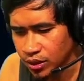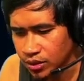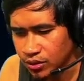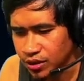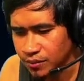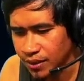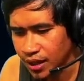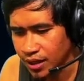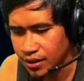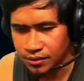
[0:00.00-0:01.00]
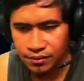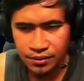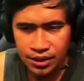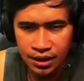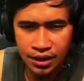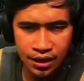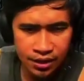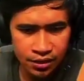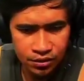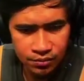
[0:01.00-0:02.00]
Do It, oh, diba? Wait lang
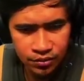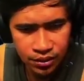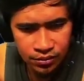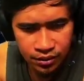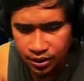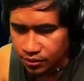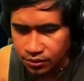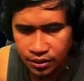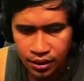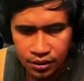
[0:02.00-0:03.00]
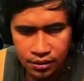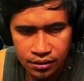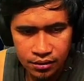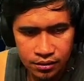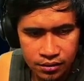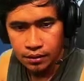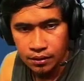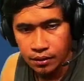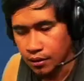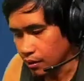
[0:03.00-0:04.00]
ha, ikan ko muna yung kan ko, ah.
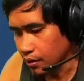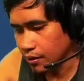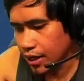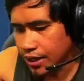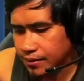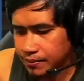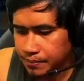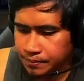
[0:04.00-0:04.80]
Alright.